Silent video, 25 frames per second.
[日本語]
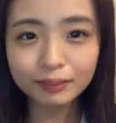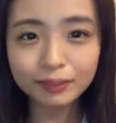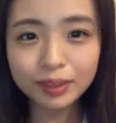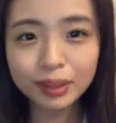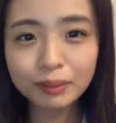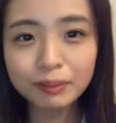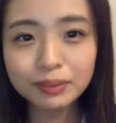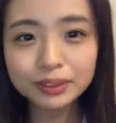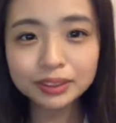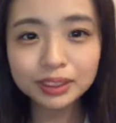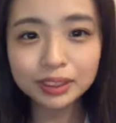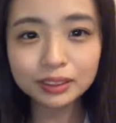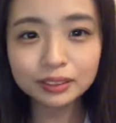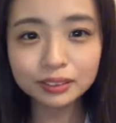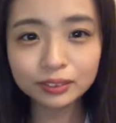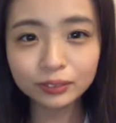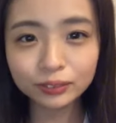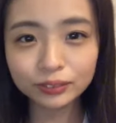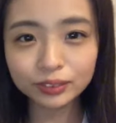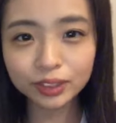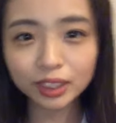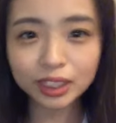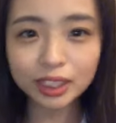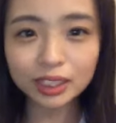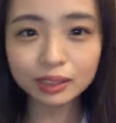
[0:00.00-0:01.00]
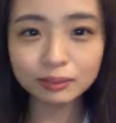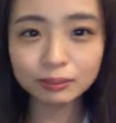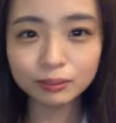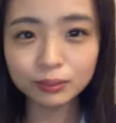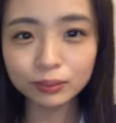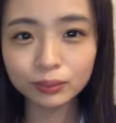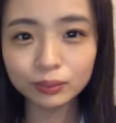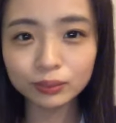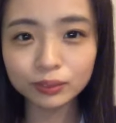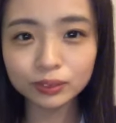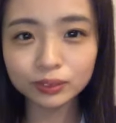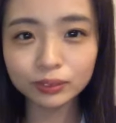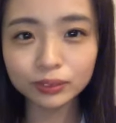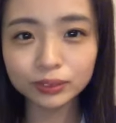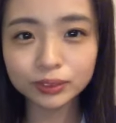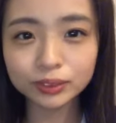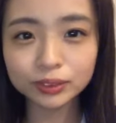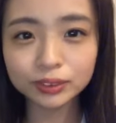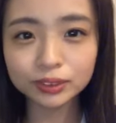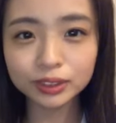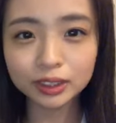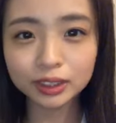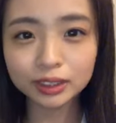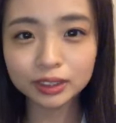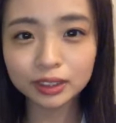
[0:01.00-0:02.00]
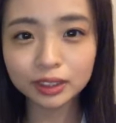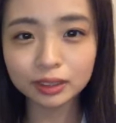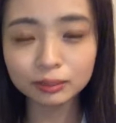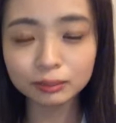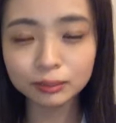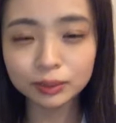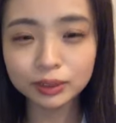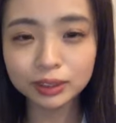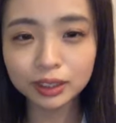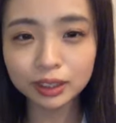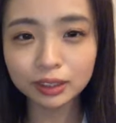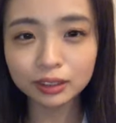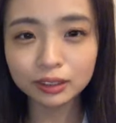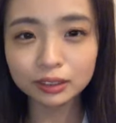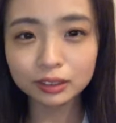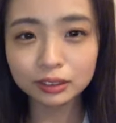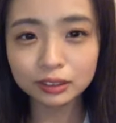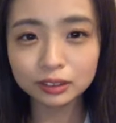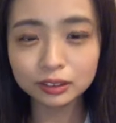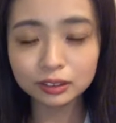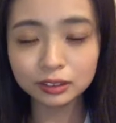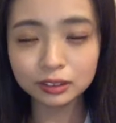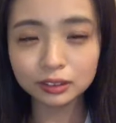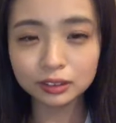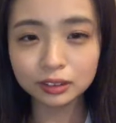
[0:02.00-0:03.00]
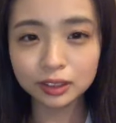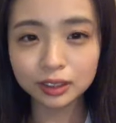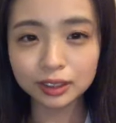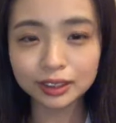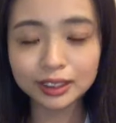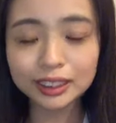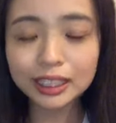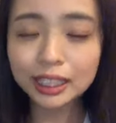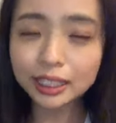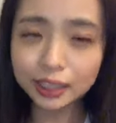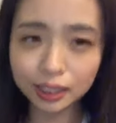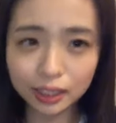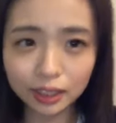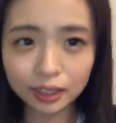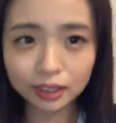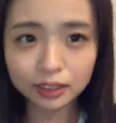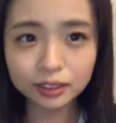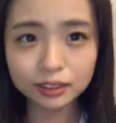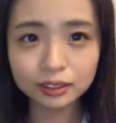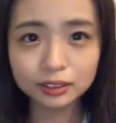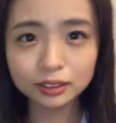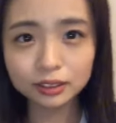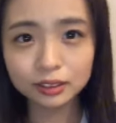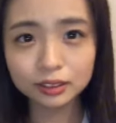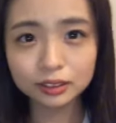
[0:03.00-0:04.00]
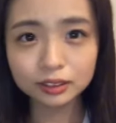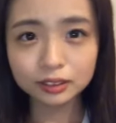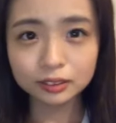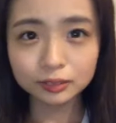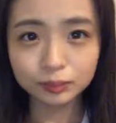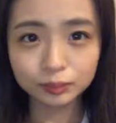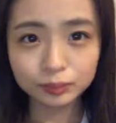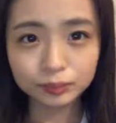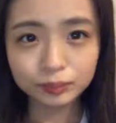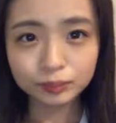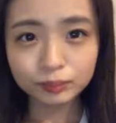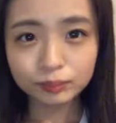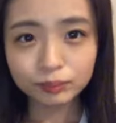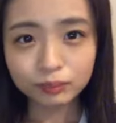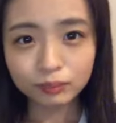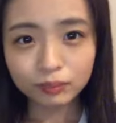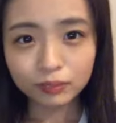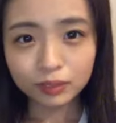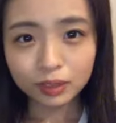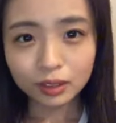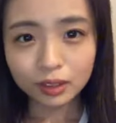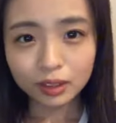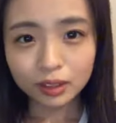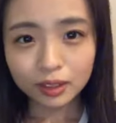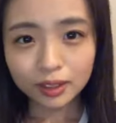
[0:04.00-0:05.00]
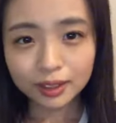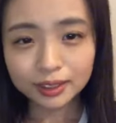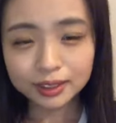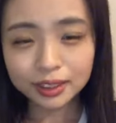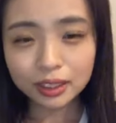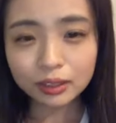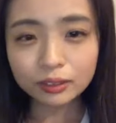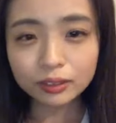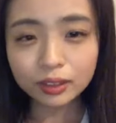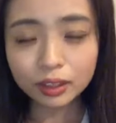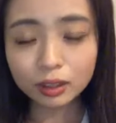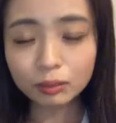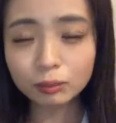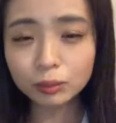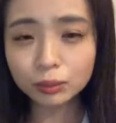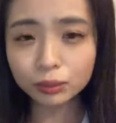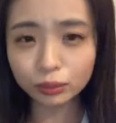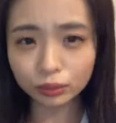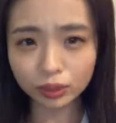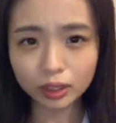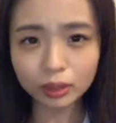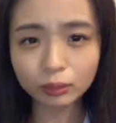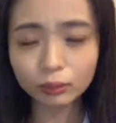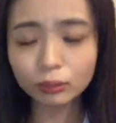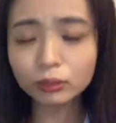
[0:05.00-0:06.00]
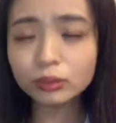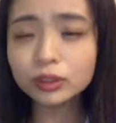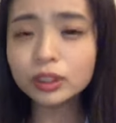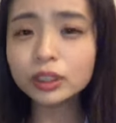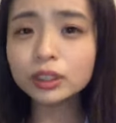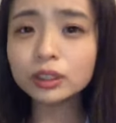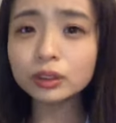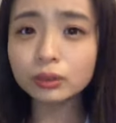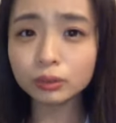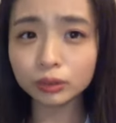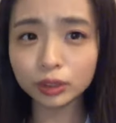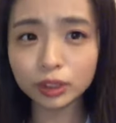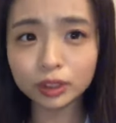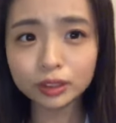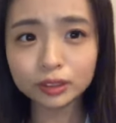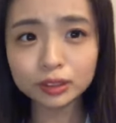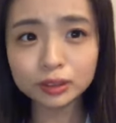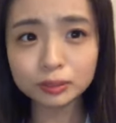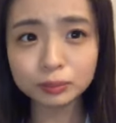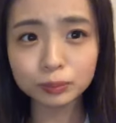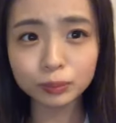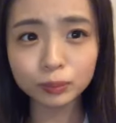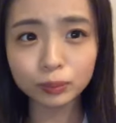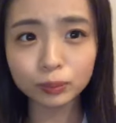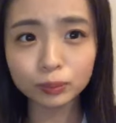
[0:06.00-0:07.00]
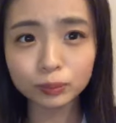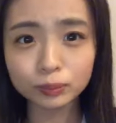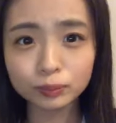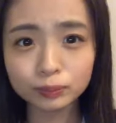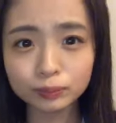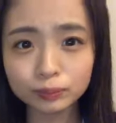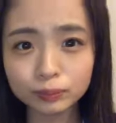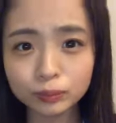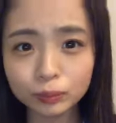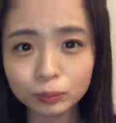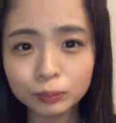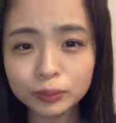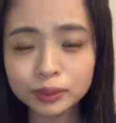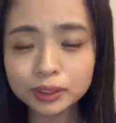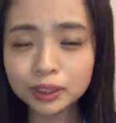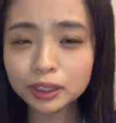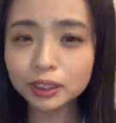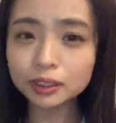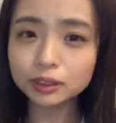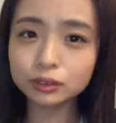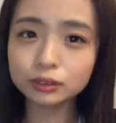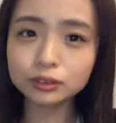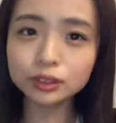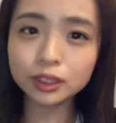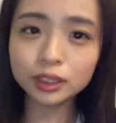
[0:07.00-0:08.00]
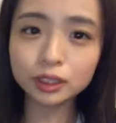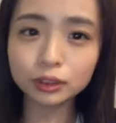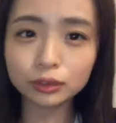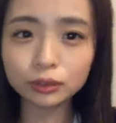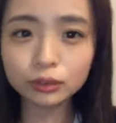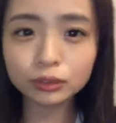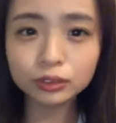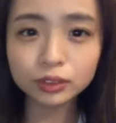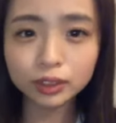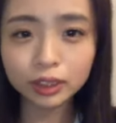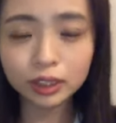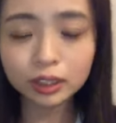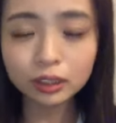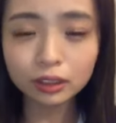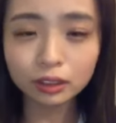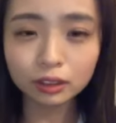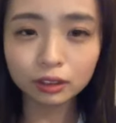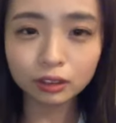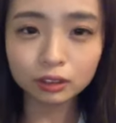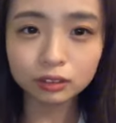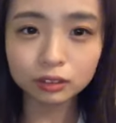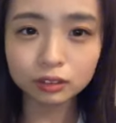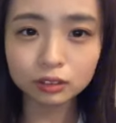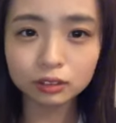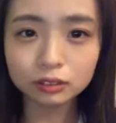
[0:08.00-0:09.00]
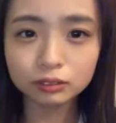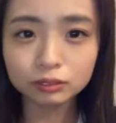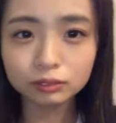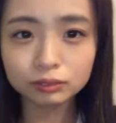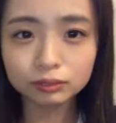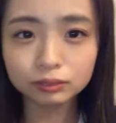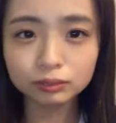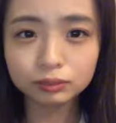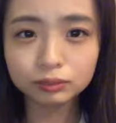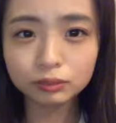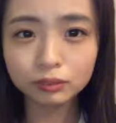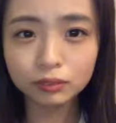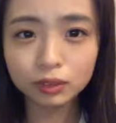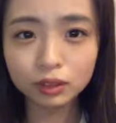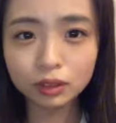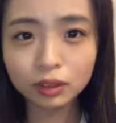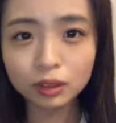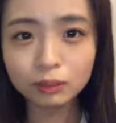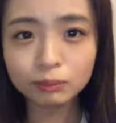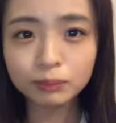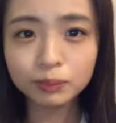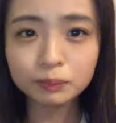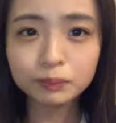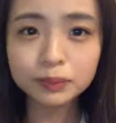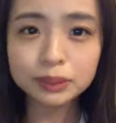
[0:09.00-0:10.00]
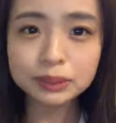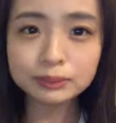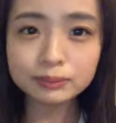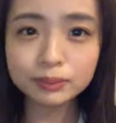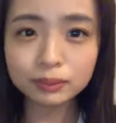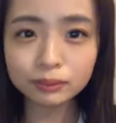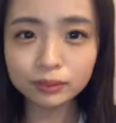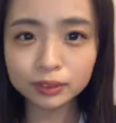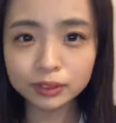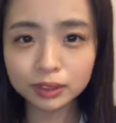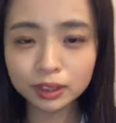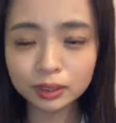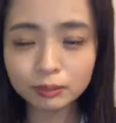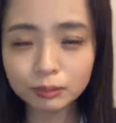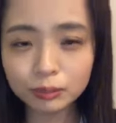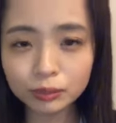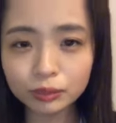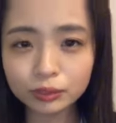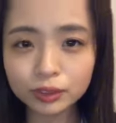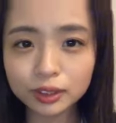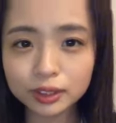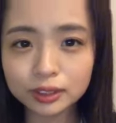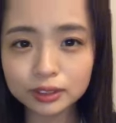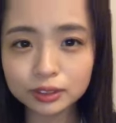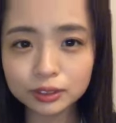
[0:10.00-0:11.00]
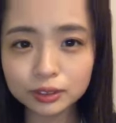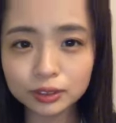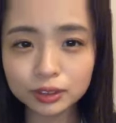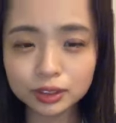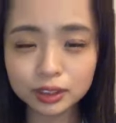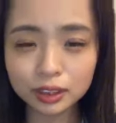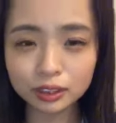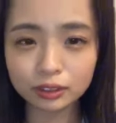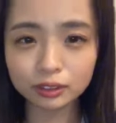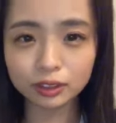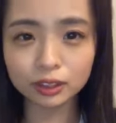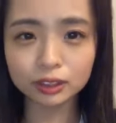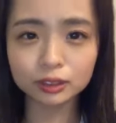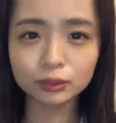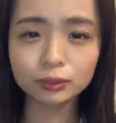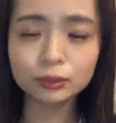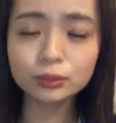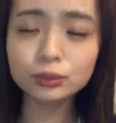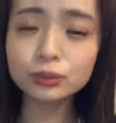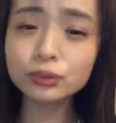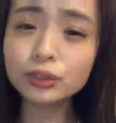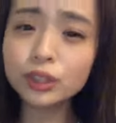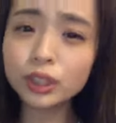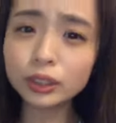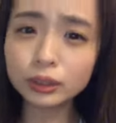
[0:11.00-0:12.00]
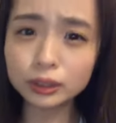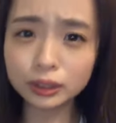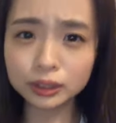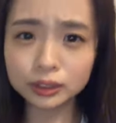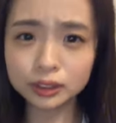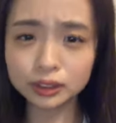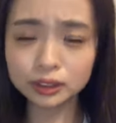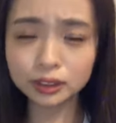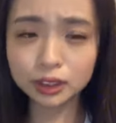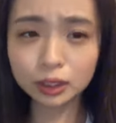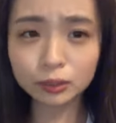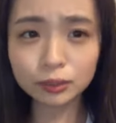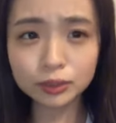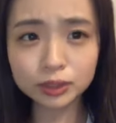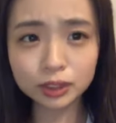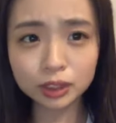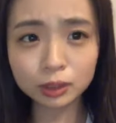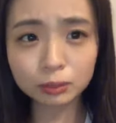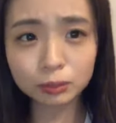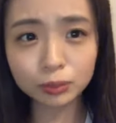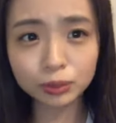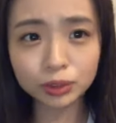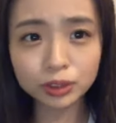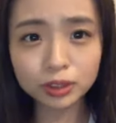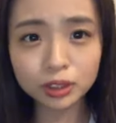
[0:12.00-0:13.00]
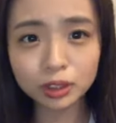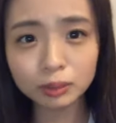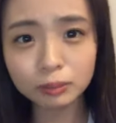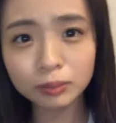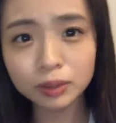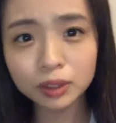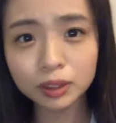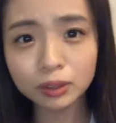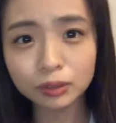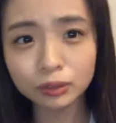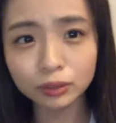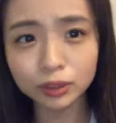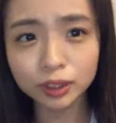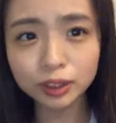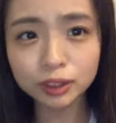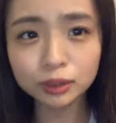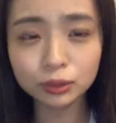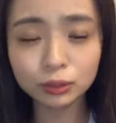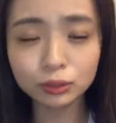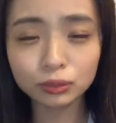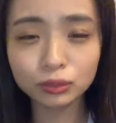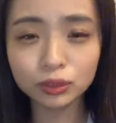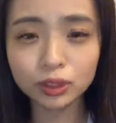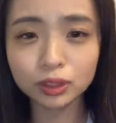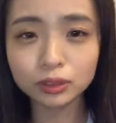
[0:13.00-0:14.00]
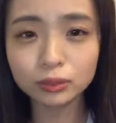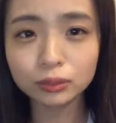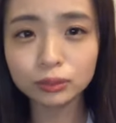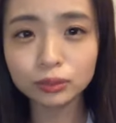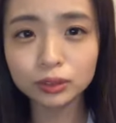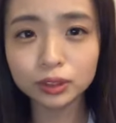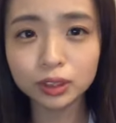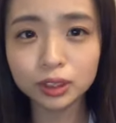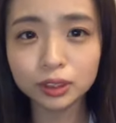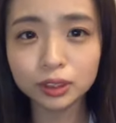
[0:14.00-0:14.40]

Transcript: 神山さんこってりはもう50過ぎたら無理だ胃がね胃さ中本ね混んでるよねいつもお店がそんな広くないからかなペ島忘れ物には注意してください本当だよね絶対忘れ物しちゃダメだよ衣装とか特